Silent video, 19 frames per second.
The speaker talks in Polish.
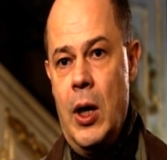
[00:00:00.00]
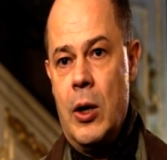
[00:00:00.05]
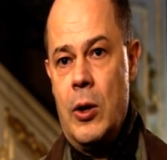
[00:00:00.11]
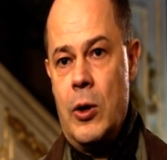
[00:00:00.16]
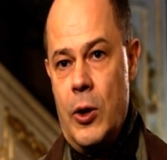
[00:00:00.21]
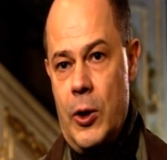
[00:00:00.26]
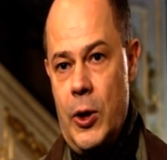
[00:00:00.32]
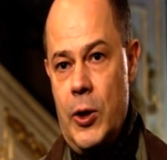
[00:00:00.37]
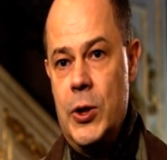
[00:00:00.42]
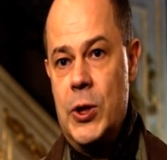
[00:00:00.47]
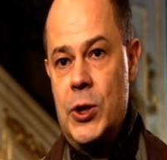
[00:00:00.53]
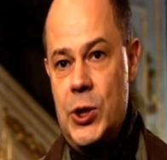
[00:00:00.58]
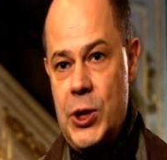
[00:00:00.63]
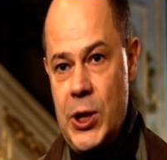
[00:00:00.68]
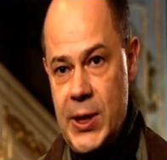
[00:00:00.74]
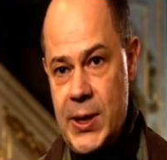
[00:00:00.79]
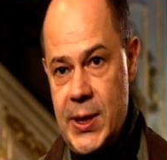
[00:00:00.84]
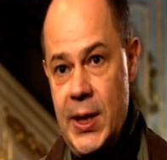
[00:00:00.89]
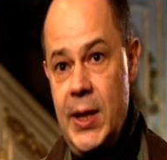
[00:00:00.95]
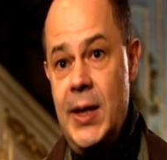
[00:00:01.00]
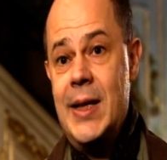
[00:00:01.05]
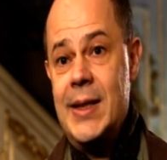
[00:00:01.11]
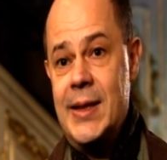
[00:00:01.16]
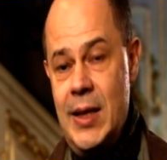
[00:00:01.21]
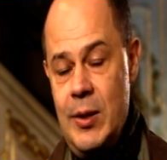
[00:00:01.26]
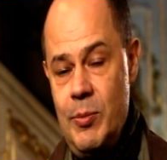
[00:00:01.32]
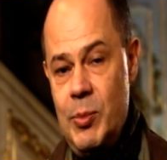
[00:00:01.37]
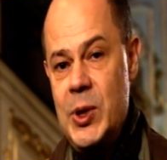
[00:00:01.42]
korony czeskiej,
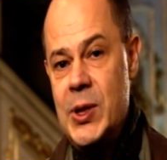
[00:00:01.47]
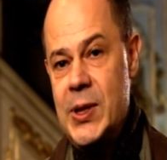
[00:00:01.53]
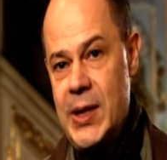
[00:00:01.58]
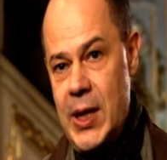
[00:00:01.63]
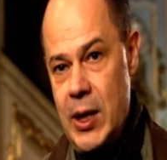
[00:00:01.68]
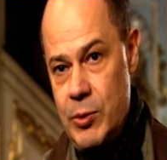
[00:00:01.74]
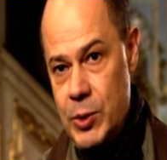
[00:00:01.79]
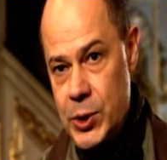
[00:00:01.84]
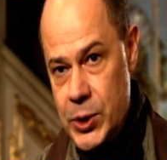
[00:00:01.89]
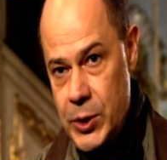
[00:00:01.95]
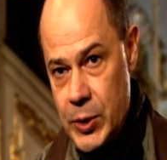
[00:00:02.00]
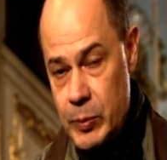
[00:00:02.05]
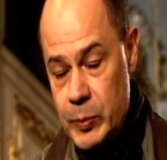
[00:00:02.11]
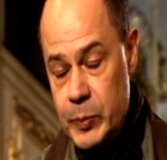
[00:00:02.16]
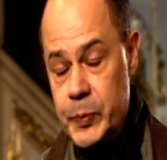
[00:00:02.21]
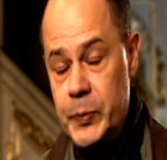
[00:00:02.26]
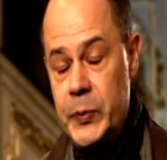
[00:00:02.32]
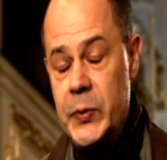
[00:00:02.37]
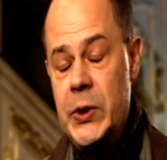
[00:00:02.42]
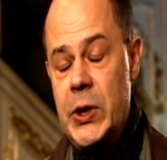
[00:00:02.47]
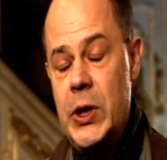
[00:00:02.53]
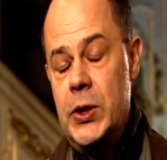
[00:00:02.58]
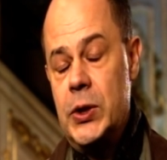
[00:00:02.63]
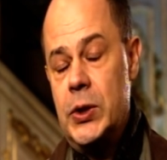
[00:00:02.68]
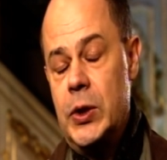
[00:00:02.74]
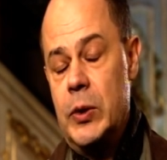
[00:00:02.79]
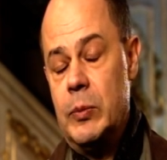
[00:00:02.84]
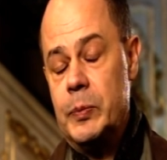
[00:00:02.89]
następnie stały się
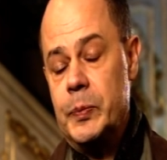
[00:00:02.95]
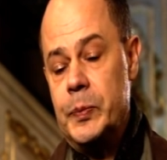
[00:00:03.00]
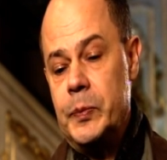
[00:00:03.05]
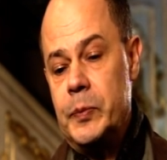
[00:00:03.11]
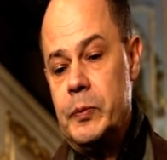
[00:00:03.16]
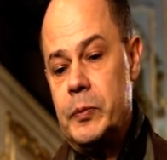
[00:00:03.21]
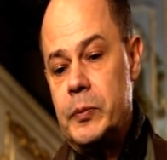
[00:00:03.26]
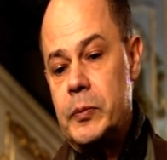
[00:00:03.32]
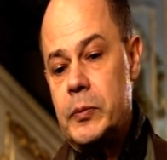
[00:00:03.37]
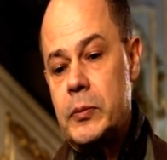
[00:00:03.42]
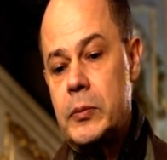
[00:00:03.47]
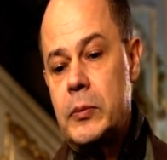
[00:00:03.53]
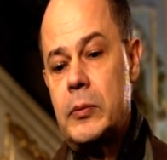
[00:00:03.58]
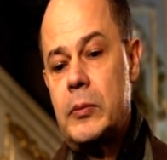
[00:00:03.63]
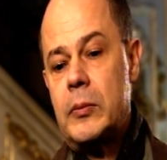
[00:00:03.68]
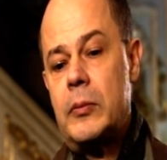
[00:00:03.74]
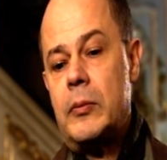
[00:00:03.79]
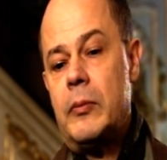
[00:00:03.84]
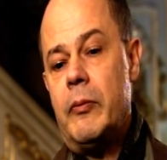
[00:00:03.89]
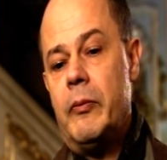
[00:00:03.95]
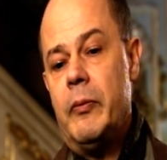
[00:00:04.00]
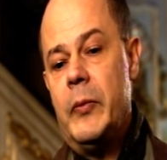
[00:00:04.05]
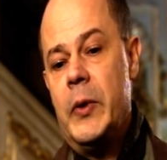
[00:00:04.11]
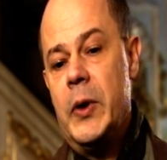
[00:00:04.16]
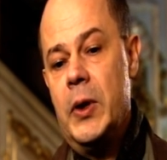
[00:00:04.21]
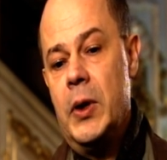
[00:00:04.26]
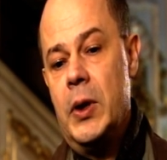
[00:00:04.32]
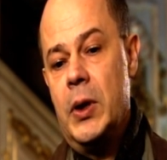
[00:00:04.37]
częścią
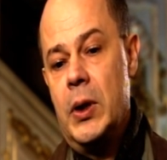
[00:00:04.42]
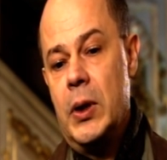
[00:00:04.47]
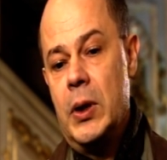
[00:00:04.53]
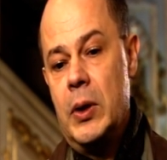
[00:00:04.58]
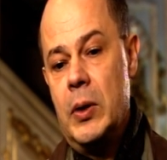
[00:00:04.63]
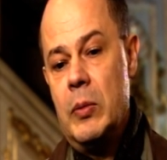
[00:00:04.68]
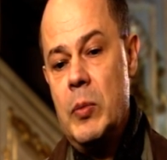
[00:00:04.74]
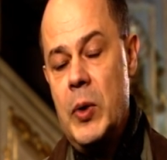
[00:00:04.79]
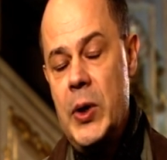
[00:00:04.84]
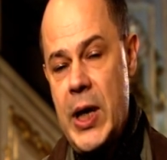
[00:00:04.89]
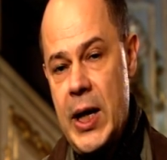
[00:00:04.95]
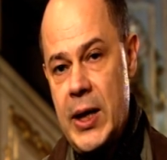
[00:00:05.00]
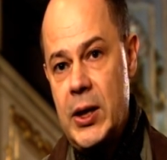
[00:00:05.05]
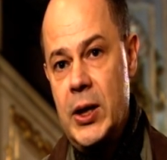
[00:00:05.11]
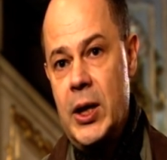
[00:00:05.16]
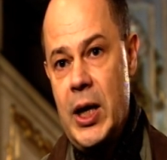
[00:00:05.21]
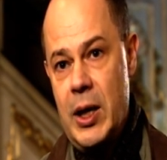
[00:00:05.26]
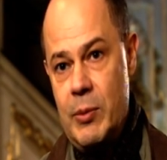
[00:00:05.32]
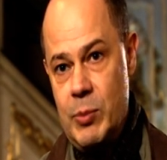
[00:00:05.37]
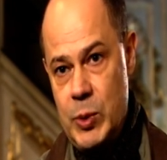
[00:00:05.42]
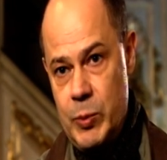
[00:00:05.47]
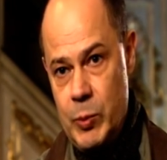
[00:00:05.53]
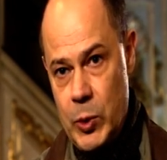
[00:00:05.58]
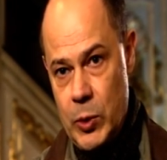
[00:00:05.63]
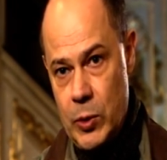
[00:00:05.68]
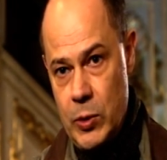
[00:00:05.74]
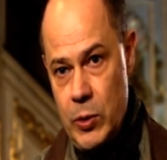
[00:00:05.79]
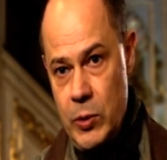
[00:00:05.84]
yy, monarchii
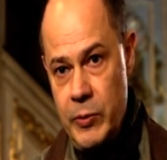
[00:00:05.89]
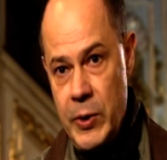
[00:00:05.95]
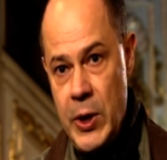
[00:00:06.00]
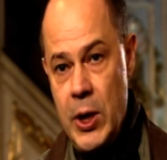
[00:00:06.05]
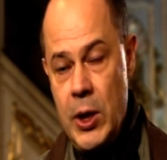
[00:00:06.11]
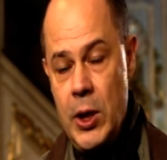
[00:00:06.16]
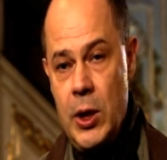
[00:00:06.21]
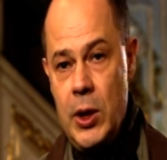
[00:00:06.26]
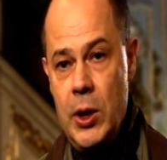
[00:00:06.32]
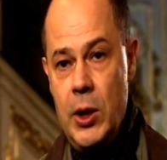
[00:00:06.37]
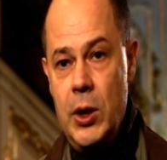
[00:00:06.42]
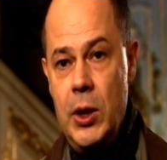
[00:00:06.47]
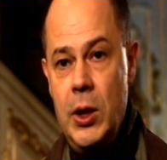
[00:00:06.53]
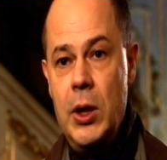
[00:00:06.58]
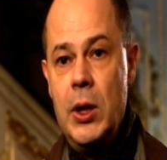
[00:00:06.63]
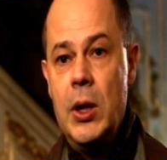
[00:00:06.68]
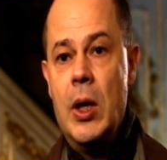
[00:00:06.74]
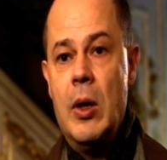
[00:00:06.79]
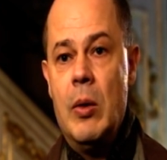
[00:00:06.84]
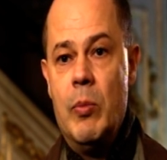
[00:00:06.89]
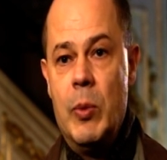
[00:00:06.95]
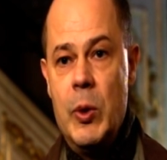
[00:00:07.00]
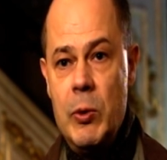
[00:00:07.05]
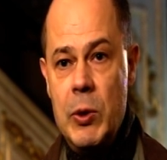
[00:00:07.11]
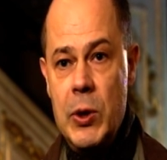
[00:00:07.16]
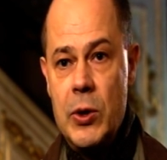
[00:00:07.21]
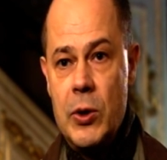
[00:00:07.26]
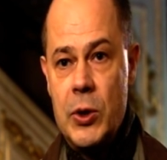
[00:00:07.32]
Habsburgów i
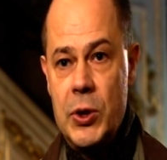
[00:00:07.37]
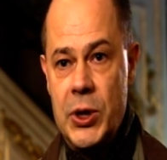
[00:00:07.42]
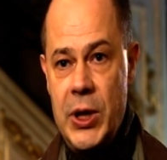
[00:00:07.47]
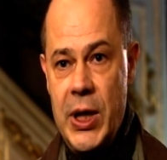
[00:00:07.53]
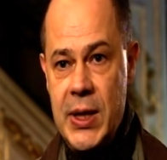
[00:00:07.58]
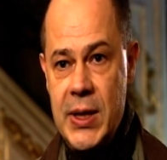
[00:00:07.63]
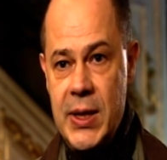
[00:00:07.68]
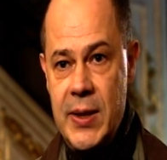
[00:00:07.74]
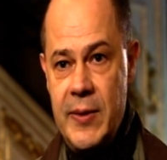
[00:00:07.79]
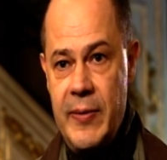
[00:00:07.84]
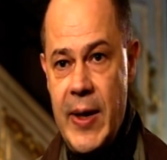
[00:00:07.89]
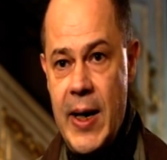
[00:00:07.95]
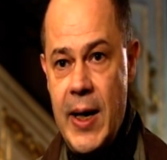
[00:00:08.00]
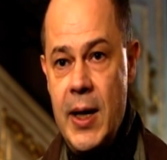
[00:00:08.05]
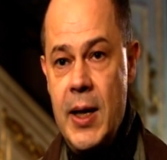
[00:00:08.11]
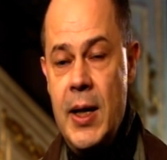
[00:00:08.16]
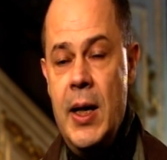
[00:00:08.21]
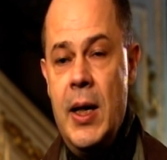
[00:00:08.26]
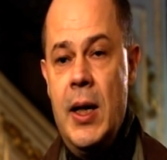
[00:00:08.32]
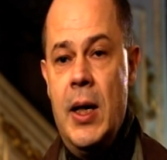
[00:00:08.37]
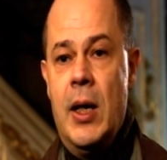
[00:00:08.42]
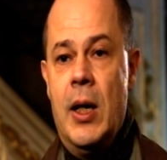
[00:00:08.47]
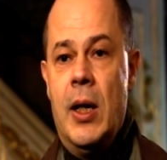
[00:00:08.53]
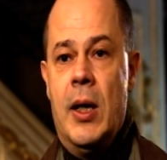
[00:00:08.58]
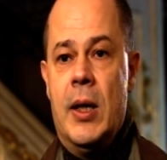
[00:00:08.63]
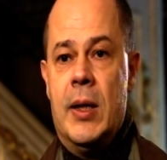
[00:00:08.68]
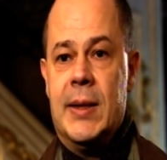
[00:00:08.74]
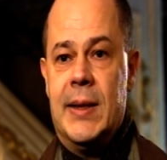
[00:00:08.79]
były to księstwa
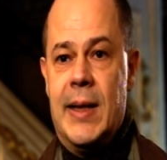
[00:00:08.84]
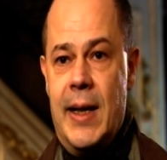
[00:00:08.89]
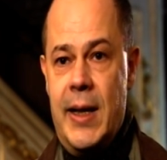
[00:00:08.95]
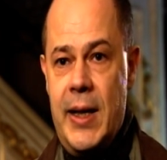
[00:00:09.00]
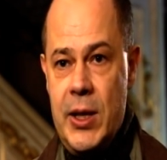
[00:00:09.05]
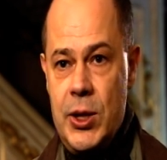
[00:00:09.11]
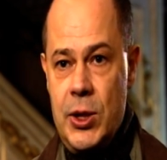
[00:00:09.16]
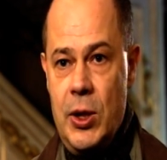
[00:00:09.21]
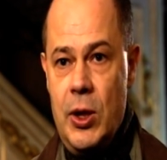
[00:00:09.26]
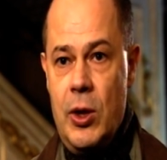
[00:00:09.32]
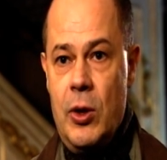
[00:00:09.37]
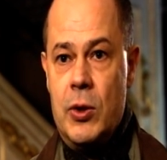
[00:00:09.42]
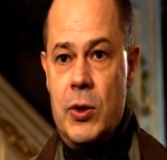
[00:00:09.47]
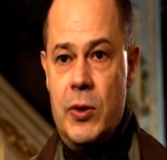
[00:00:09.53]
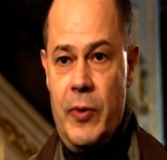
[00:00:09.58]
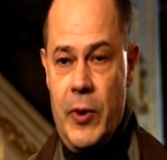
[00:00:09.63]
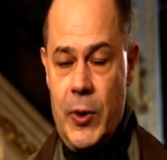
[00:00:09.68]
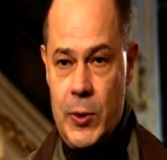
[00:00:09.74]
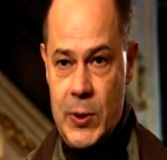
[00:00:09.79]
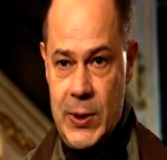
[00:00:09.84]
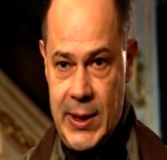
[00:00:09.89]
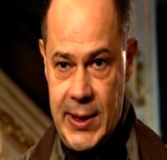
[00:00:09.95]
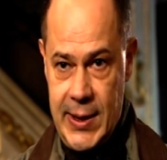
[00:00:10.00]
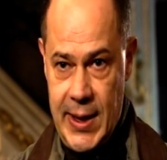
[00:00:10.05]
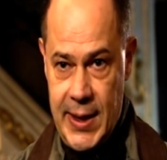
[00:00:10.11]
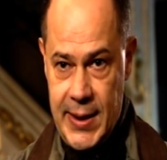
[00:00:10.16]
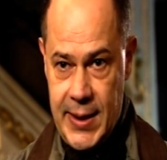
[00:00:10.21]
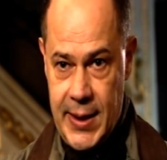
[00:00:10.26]
zależne od dworu
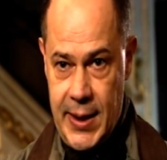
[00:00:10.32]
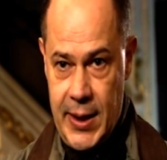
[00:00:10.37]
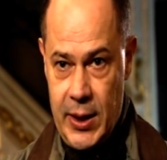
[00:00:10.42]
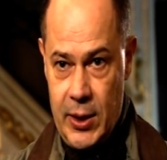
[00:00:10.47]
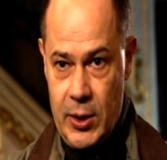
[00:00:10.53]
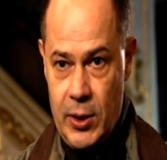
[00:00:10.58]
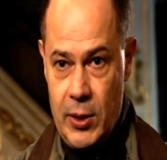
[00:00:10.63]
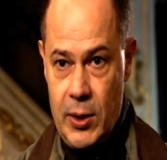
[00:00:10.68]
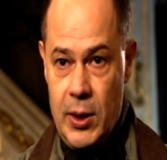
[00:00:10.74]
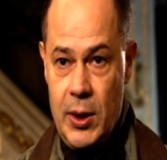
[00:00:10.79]
cesarskiego.